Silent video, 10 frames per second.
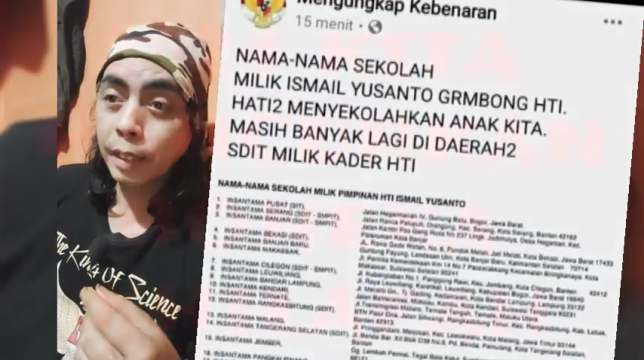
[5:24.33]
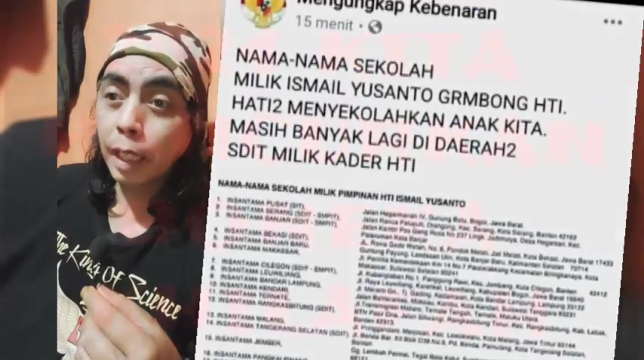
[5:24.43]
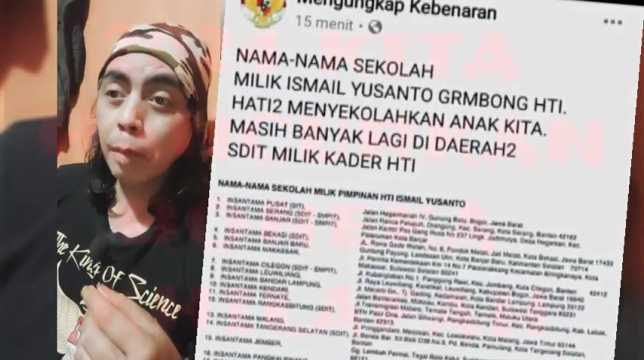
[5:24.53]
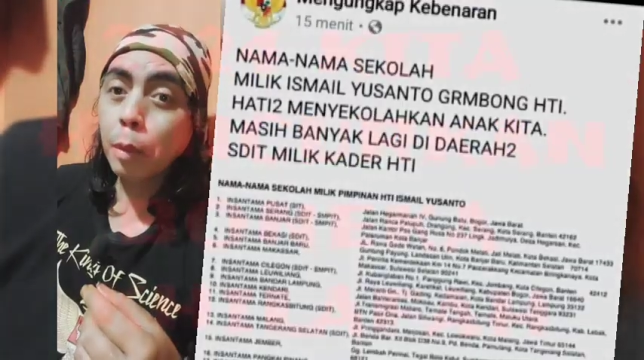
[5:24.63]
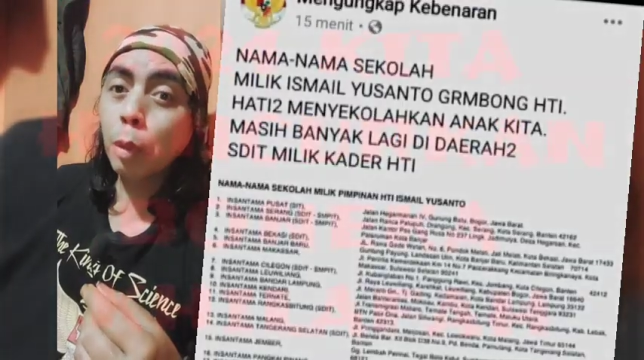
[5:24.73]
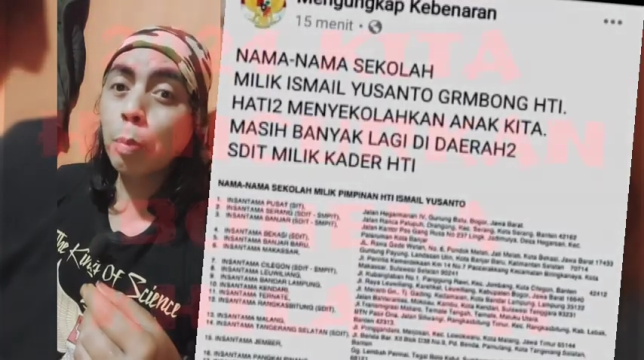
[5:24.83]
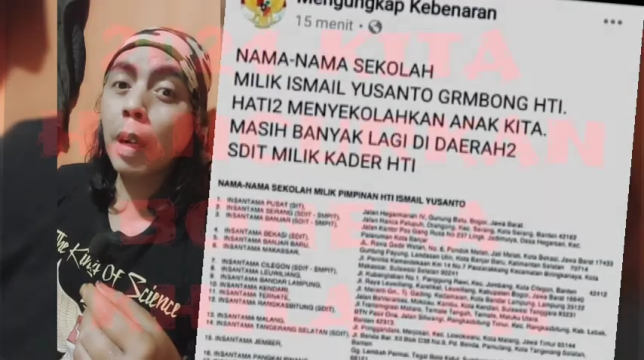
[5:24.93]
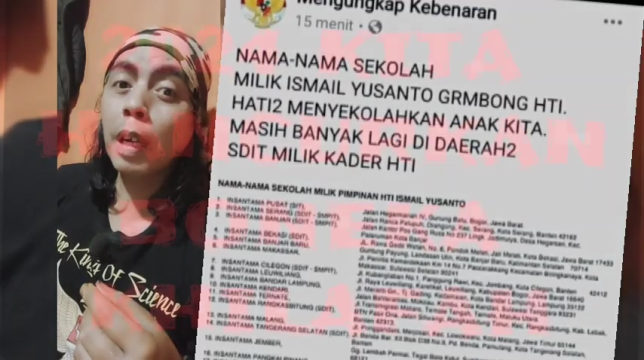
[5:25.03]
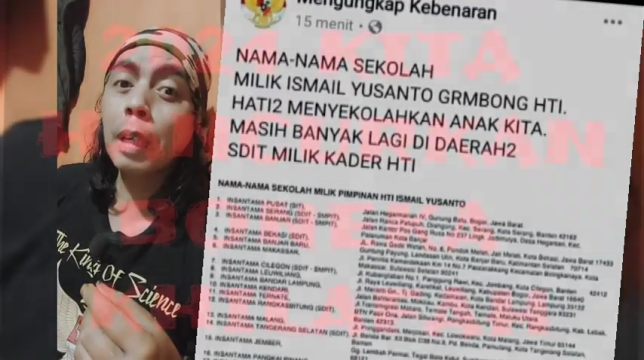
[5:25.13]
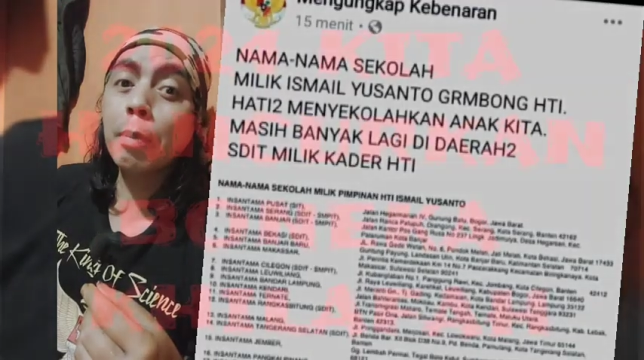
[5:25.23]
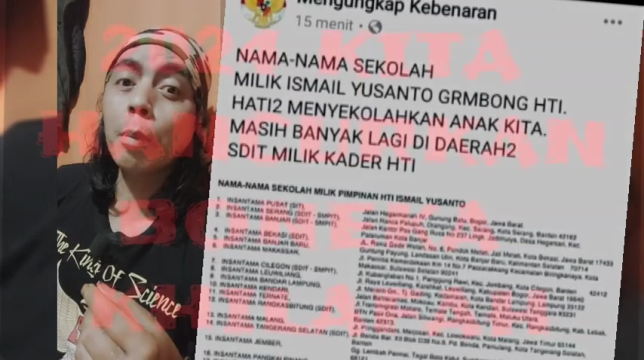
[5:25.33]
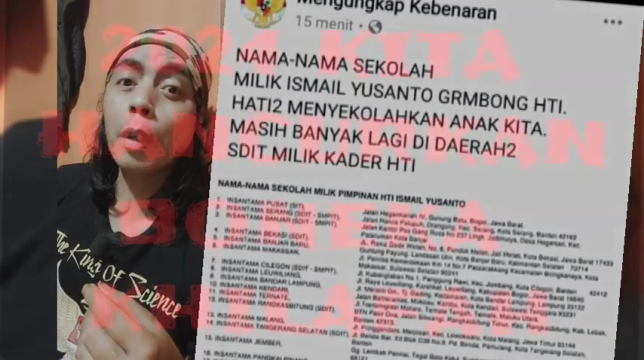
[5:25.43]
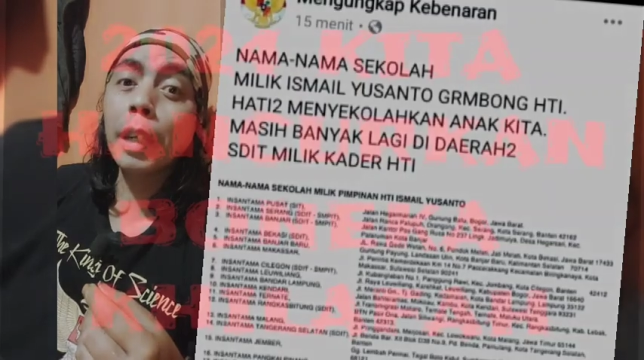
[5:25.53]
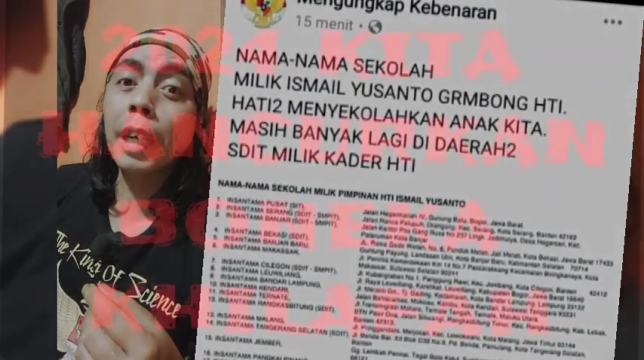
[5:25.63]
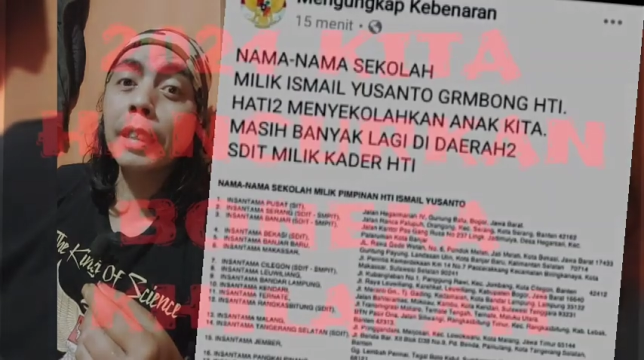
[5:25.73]
yang merupakan
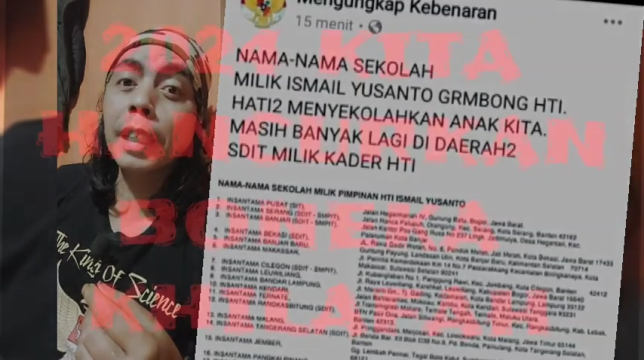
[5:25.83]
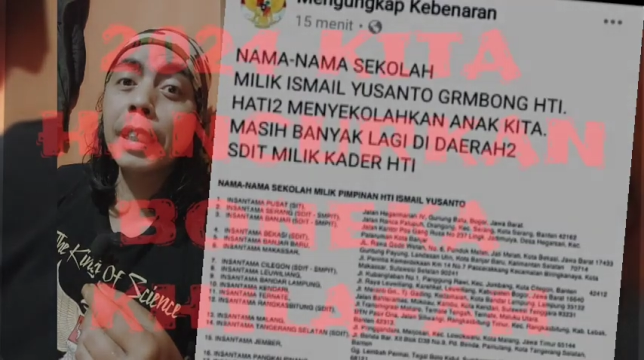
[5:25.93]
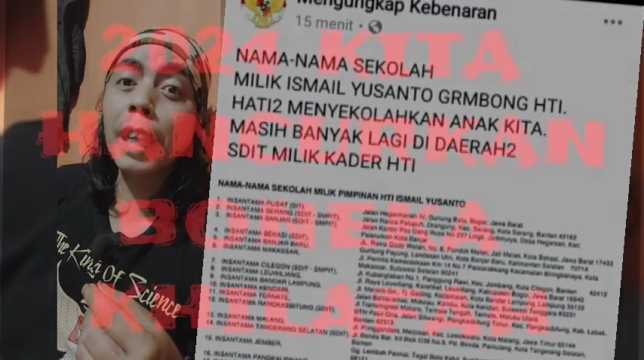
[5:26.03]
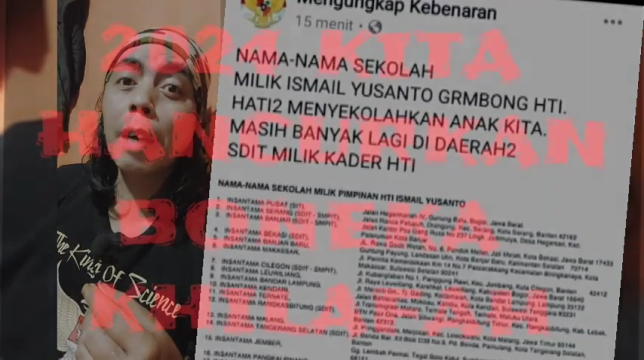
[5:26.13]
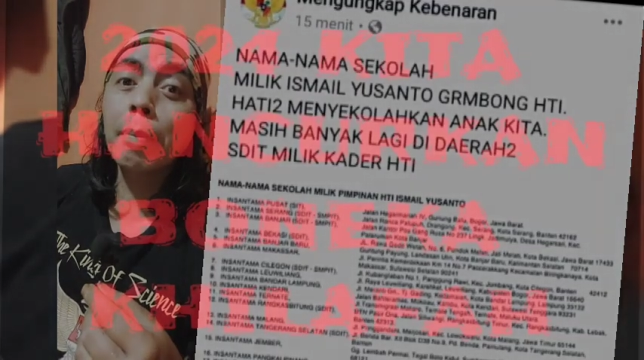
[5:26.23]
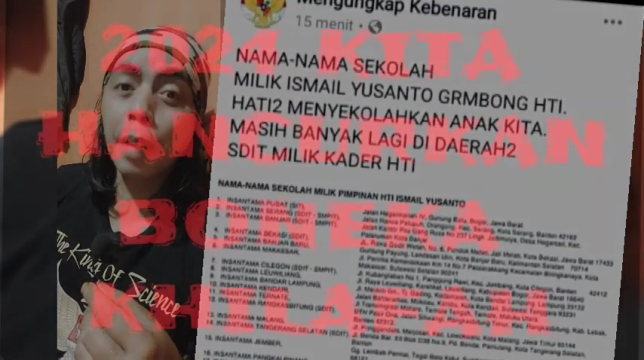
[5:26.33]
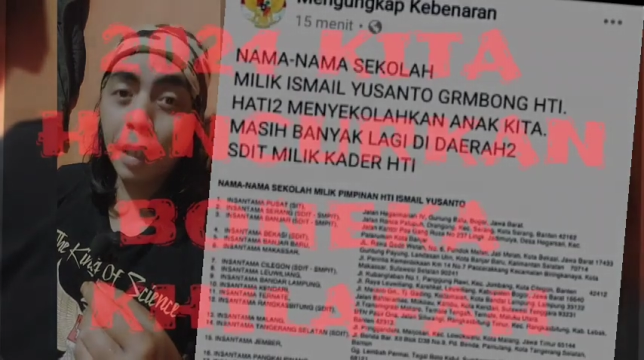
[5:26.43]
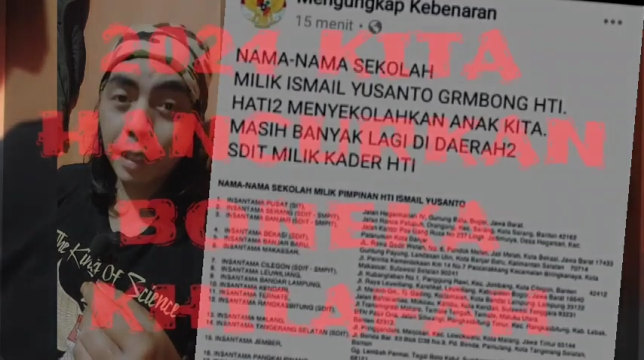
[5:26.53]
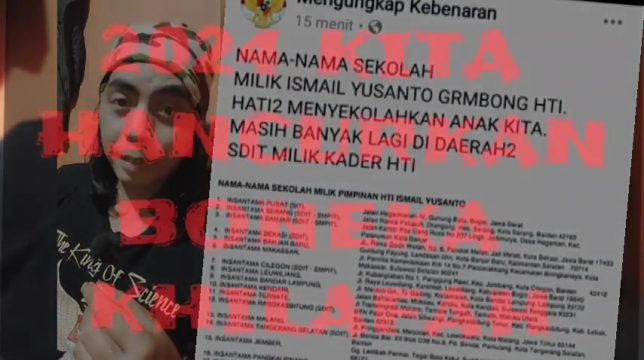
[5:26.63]
bonekanya hilafah